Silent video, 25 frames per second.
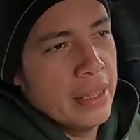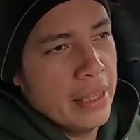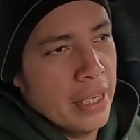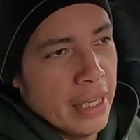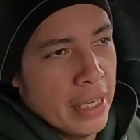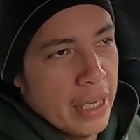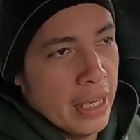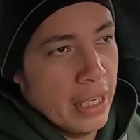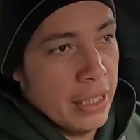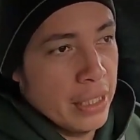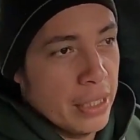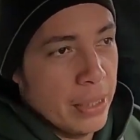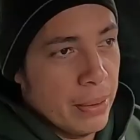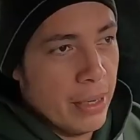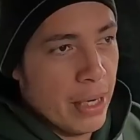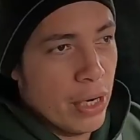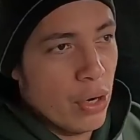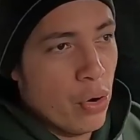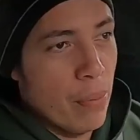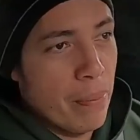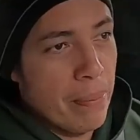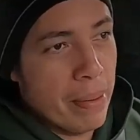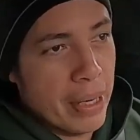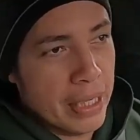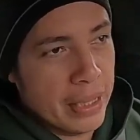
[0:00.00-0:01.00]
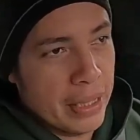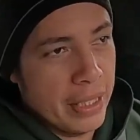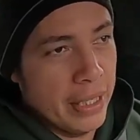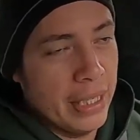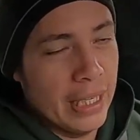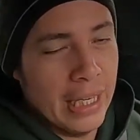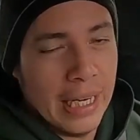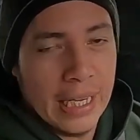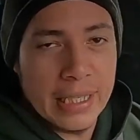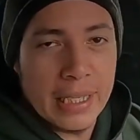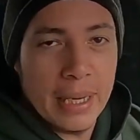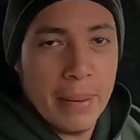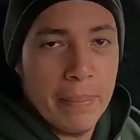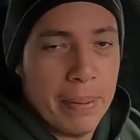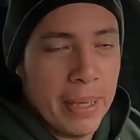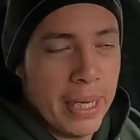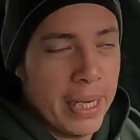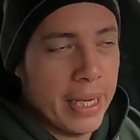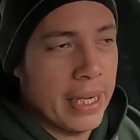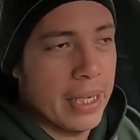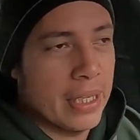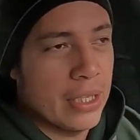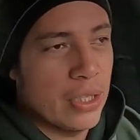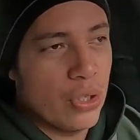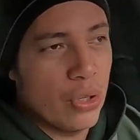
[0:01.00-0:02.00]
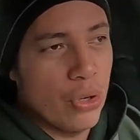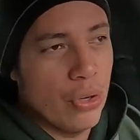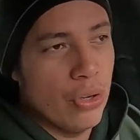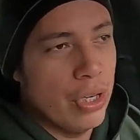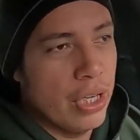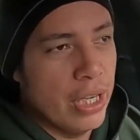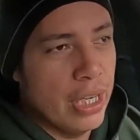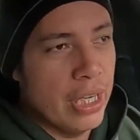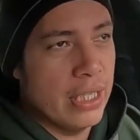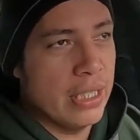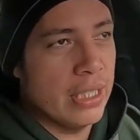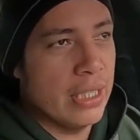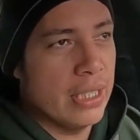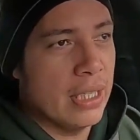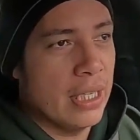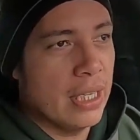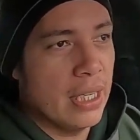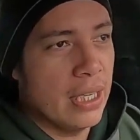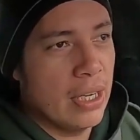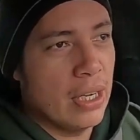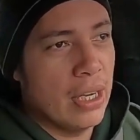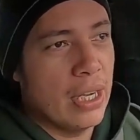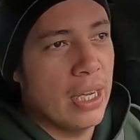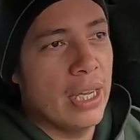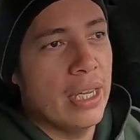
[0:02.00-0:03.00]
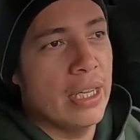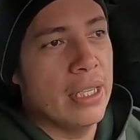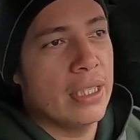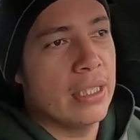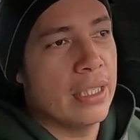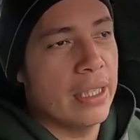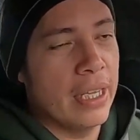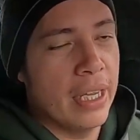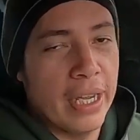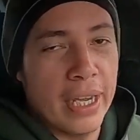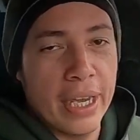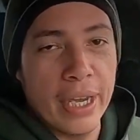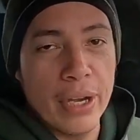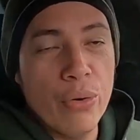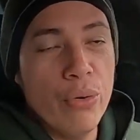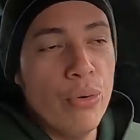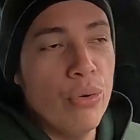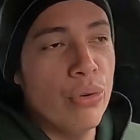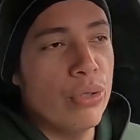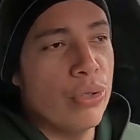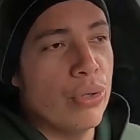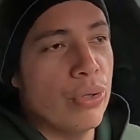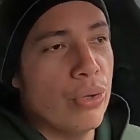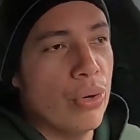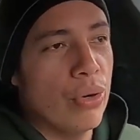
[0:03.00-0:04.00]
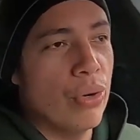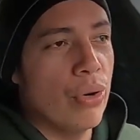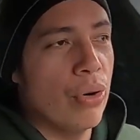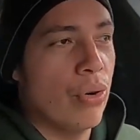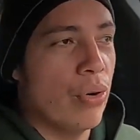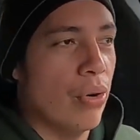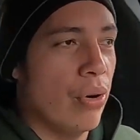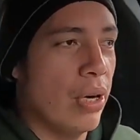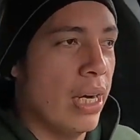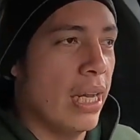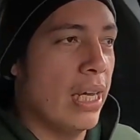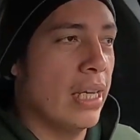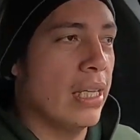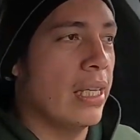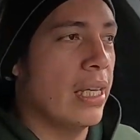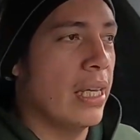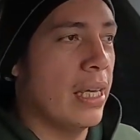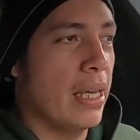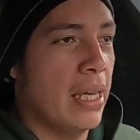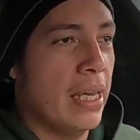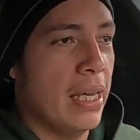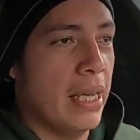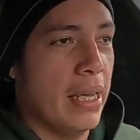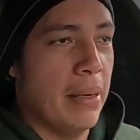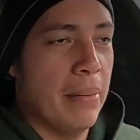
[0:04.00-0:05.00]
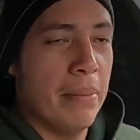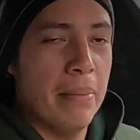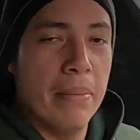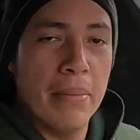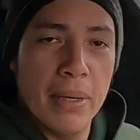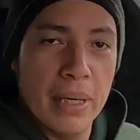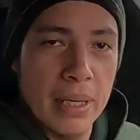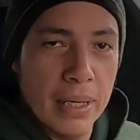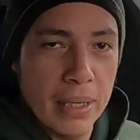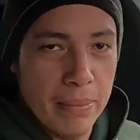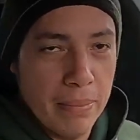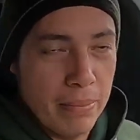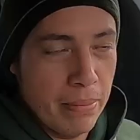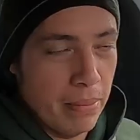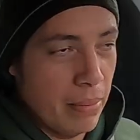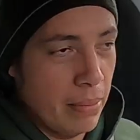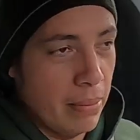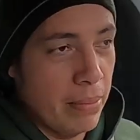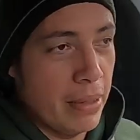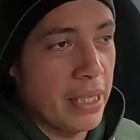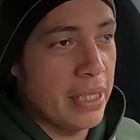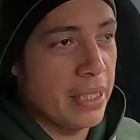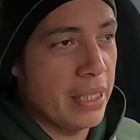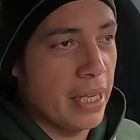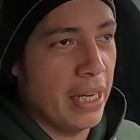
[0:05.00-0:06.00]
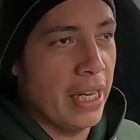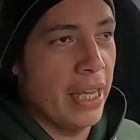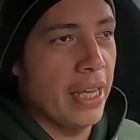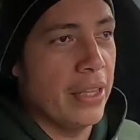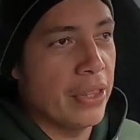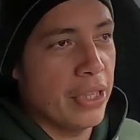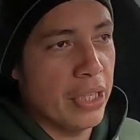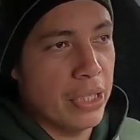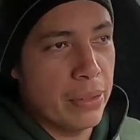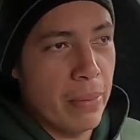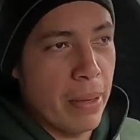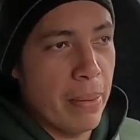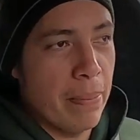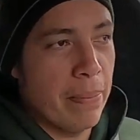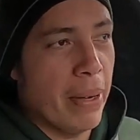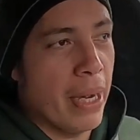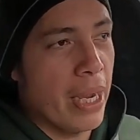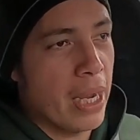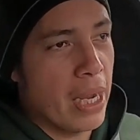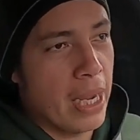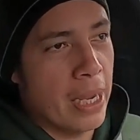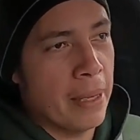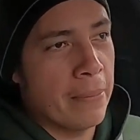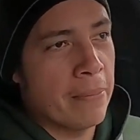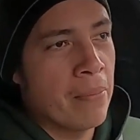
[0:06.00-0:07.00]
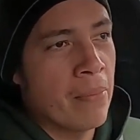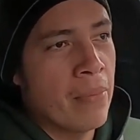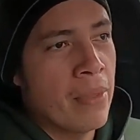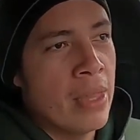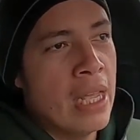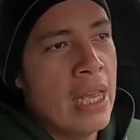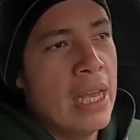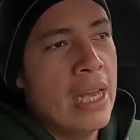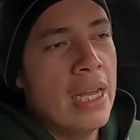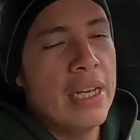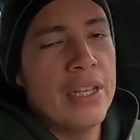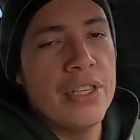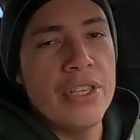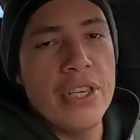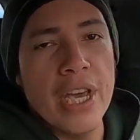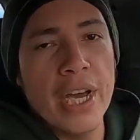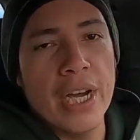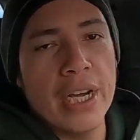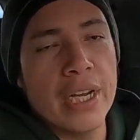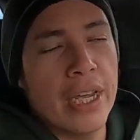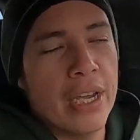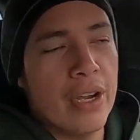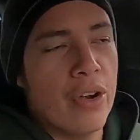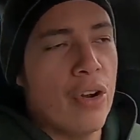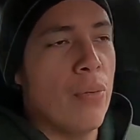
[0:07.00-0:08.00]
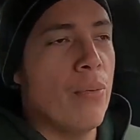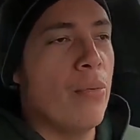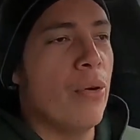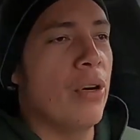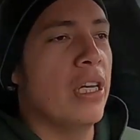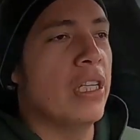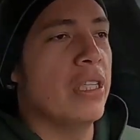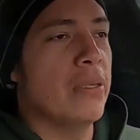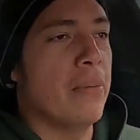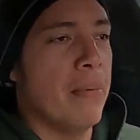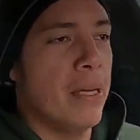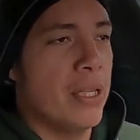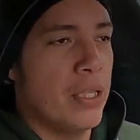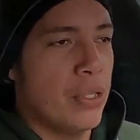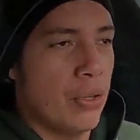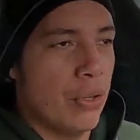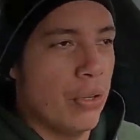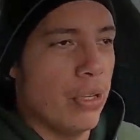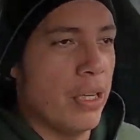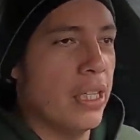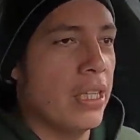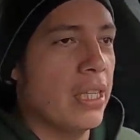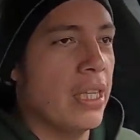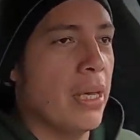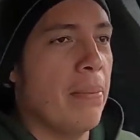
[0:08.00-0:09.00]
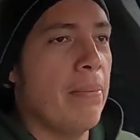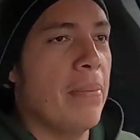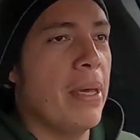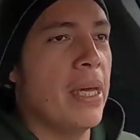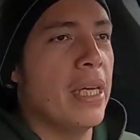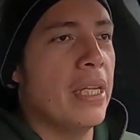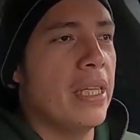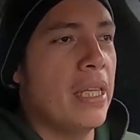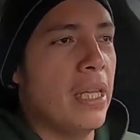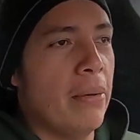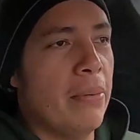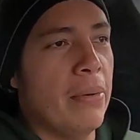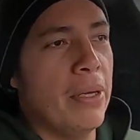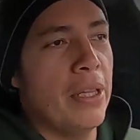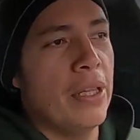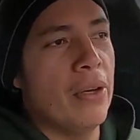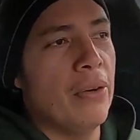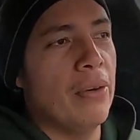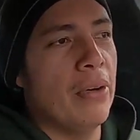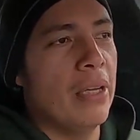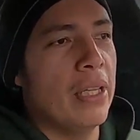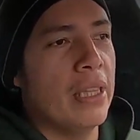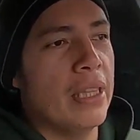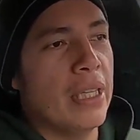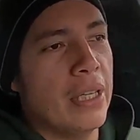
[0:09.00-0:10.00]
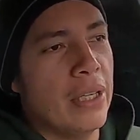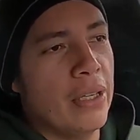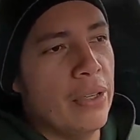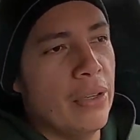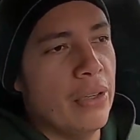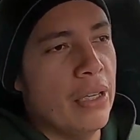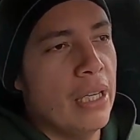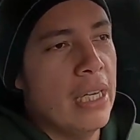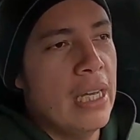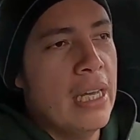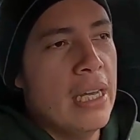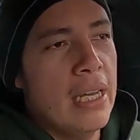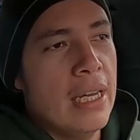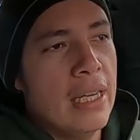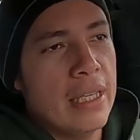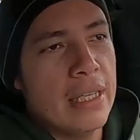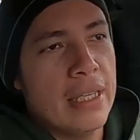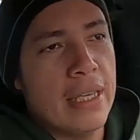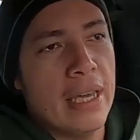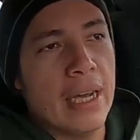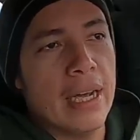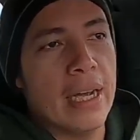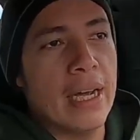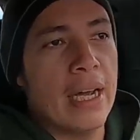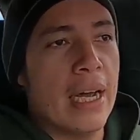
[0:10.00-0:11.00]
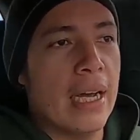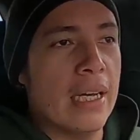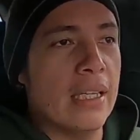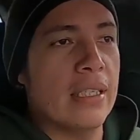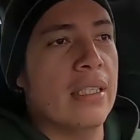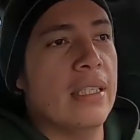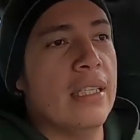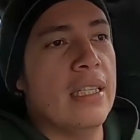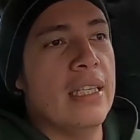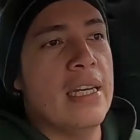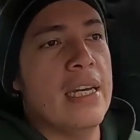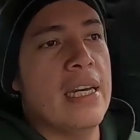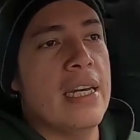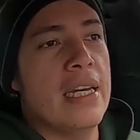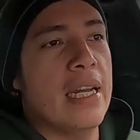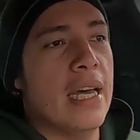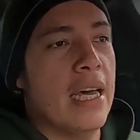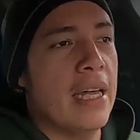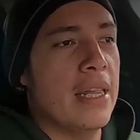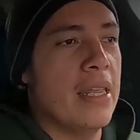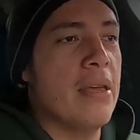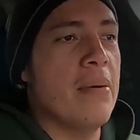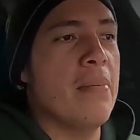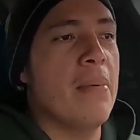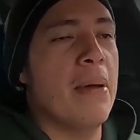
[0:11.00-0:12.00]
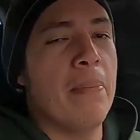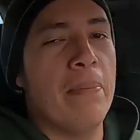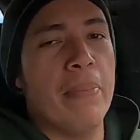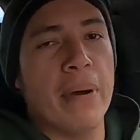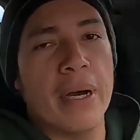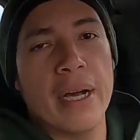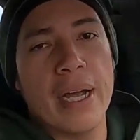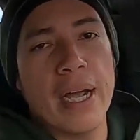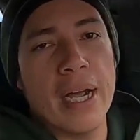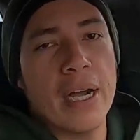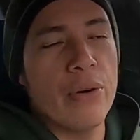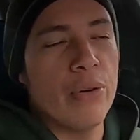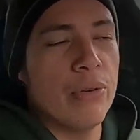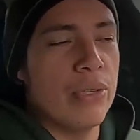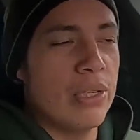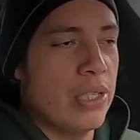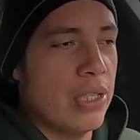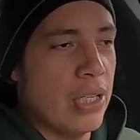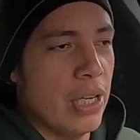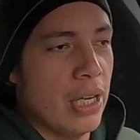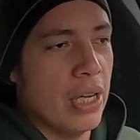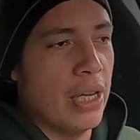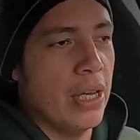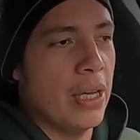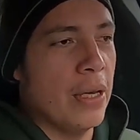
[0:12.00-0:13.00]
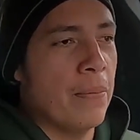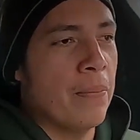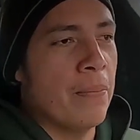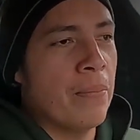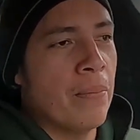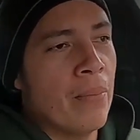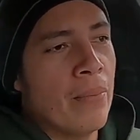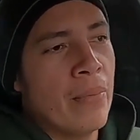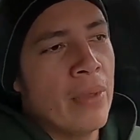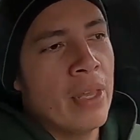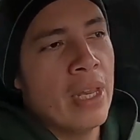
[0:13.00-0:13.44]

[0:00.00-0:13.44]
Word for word: de que les iba a compartir las aplicaciones este, que uso con la que mis clientes me pagan, ya que como les mencioné también en el video anterior, ya casi nadie me paga con cheque.